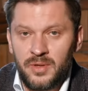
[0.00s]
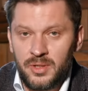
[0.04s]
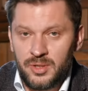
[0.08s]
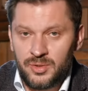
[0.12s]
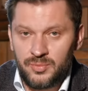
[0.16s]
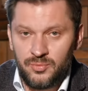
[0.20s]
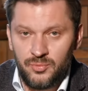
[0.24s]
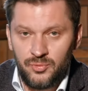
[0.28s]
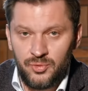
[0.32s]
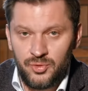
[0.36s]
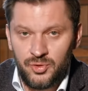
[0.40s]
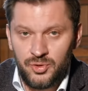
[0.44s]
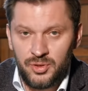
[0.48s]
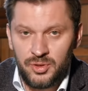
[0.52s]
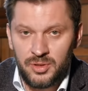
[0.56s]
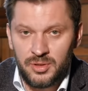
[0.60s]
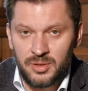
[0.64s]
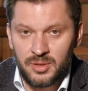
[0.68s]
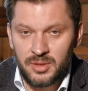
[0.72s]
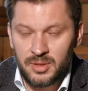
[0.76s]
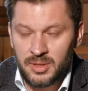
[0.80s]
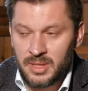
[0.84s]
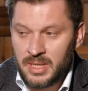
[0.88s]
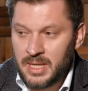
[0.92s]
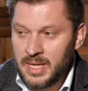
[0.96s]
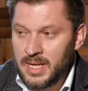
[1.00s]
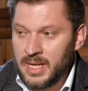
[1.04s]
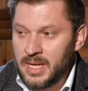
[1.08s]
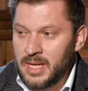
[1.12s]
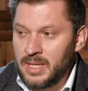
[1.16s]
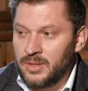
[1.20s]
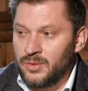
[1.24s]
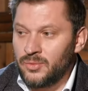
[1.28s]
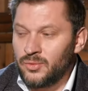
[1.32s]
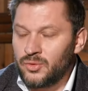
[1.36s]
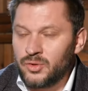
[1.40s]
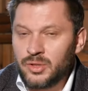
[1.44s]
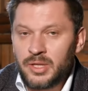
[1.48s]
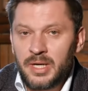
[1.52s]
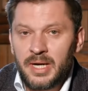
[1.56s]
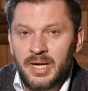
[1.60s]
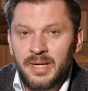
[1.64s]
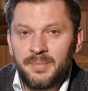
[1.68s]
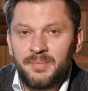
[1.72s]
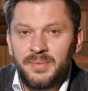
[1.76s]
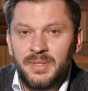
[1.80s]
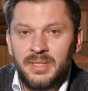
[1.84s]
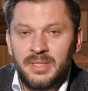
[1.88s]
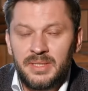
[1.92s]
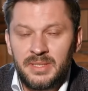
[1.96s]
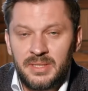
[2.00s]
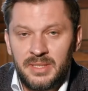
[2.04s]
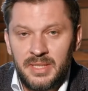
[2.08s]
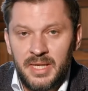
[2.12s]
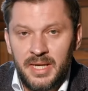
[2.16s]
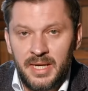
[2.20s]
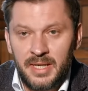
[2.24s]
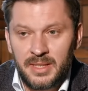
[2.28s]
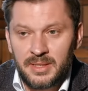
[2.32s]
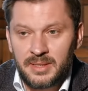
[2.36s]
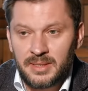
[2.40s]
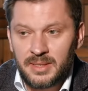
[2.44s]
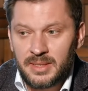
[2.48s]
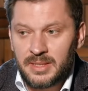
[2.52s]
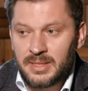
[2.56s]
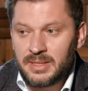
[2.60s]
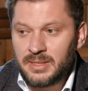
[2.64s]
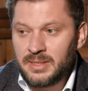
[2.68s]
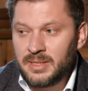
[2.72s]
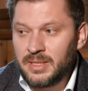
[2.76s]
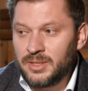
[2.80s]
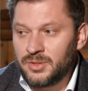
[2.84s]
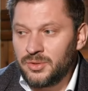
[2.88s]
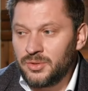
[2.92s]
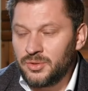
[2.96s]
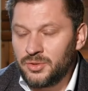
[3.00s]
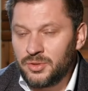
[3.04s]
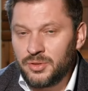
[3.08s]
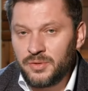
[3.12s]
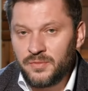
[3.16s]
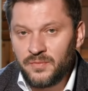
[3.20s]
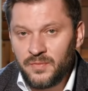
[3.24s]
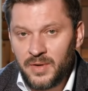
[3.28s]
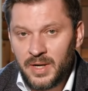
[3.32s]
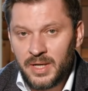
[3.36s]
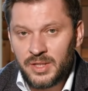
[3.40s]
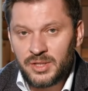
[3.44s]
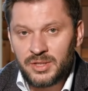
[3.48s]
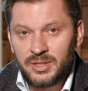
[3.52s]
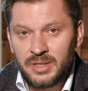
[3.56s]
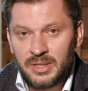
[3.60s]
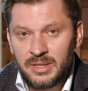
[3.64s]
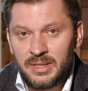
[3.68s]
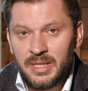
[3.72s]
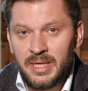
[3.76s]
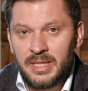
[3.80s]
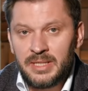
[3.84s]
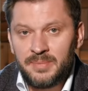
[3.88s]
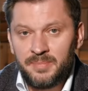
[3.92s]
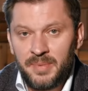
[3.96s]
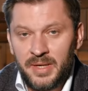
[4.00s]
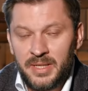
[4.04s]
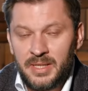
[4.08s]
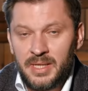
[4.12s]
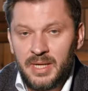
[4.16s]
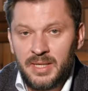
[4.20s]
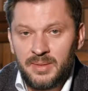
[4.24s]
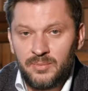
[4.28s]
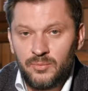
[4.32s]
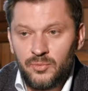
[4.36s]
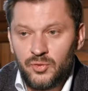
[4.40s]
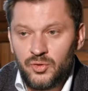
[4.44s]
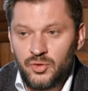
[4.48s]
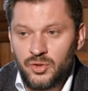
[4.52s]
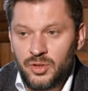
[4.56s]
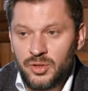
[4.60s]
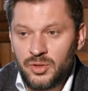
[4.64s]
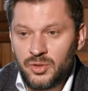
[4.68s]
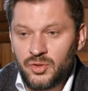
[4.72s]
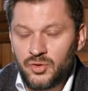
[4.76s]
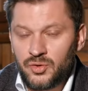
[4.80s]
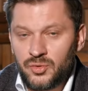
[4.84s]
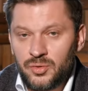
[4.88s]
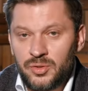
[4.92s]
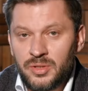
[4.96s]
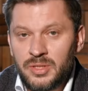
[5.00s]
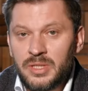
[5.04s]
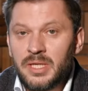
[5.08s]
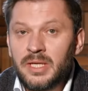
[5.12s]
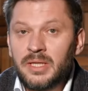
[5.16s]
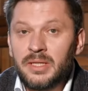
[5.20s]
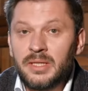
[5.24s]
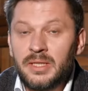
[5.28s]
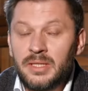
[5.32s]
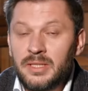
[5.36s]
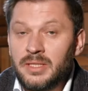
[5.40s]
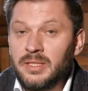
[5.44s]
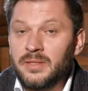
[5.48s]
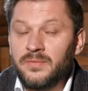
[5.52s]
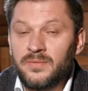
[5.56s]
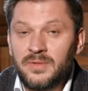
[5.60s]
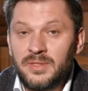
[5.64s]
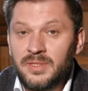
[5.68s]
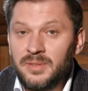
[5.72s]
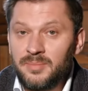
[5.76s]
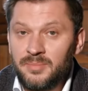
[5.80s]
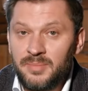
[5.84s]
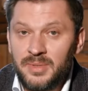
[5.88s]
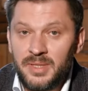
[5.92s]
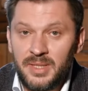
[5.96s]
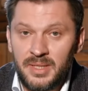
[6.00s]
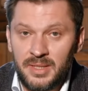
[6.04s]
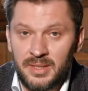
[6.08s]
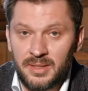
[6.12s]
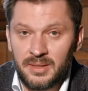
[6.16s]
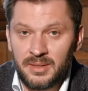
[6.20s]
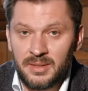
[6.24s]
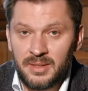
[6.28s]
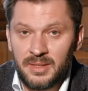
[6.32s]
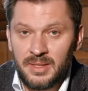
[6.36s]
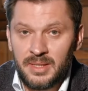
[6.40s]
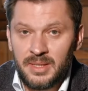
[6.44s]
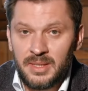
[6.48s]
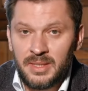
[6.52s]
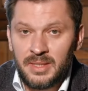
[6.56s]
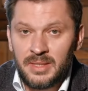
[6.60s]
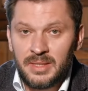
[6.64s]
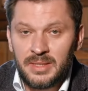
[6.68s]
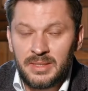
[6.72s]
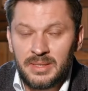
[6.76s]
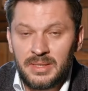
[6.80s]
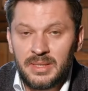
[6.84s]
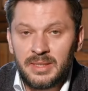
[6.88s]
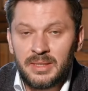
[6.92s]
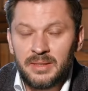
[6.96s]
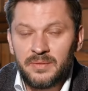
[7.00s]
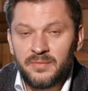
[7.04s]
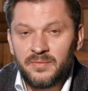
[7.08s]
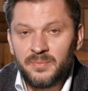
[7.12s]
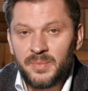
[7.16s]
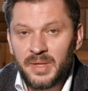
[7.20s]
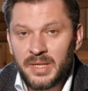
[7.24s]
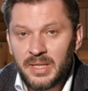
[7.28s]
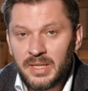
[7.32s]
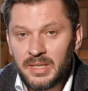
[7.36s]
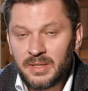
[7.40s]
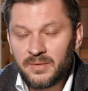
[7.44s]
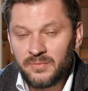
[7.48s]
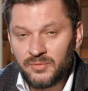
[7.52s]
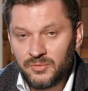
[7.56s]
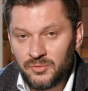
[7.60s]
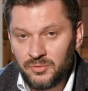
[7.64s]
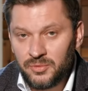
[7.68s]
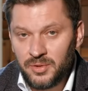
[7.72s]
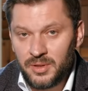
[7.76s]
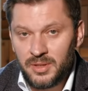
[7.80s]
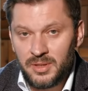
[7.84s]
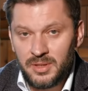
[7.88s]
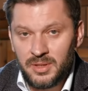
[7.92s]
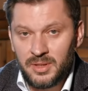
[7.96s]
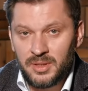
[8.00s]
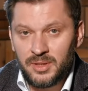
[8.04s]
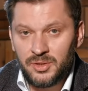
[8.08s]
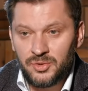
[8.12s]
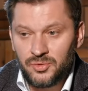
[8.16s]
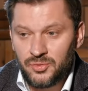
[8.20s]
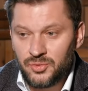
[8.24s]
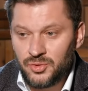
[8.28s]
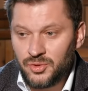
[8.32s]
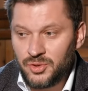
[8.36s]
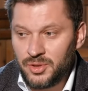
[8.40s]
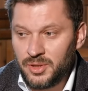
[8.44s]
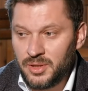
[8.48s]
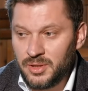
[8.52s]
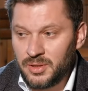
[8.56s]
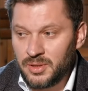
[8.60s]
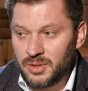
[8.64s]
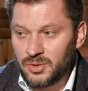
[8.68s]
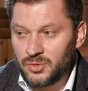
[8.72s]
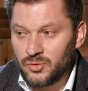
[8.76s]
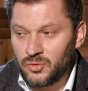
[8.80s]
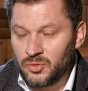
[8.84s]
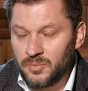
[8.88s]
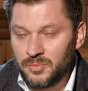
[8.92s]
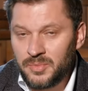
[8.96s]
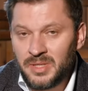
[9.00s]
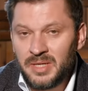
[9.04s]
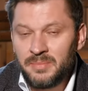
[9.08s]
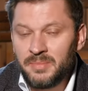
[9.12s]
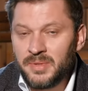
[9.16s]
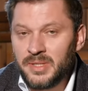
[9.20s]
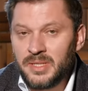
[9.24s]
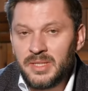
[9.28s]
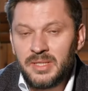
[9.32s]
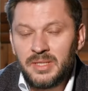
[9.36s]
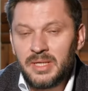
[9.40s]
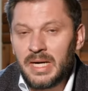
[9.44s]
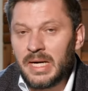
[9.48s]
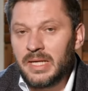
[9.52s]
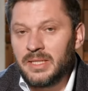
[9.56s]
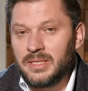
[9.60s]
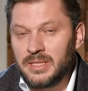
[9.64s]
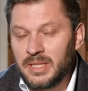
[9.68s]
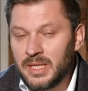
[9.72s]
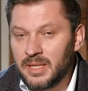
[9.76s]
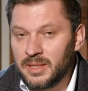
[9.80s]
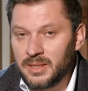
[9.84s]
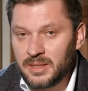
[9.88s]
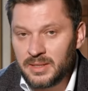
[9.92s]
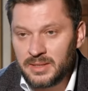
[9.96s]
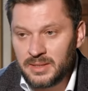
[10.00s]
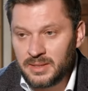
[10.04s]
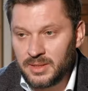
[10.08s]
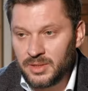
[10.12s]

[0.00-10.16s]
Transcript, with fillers: ваш мужчина. Нужно объяснять. И здесь очень важно дать понять мужчине, что дело не в тебе, Дело в моих внутренних ощущениях, что мне бы не хотелось